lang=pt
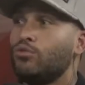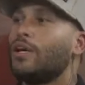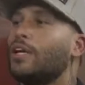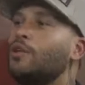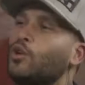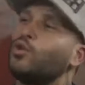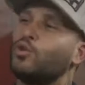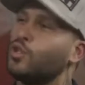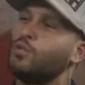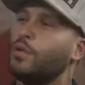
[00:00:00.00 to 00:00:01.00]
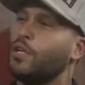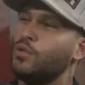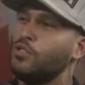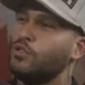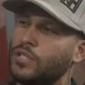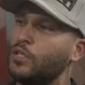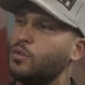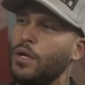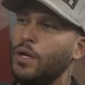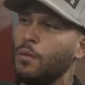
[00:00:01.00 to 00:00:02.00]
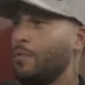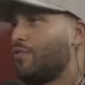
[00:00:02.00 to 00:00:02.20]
tudo aquilo que eu trouxe de prejuízo, tanto para minha